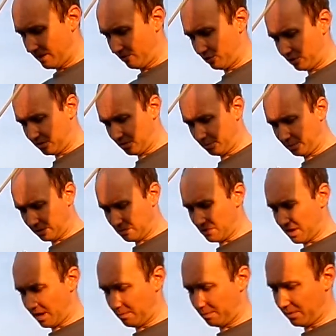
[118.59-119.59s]
Вот,
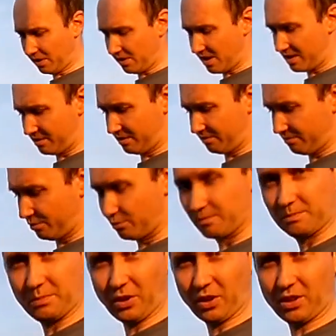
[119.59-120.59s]
например, показываю,
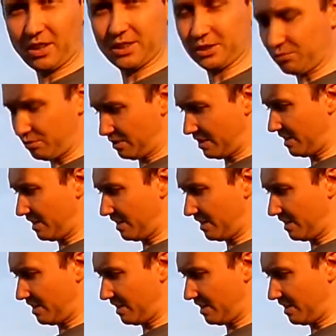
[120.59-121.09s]
показываю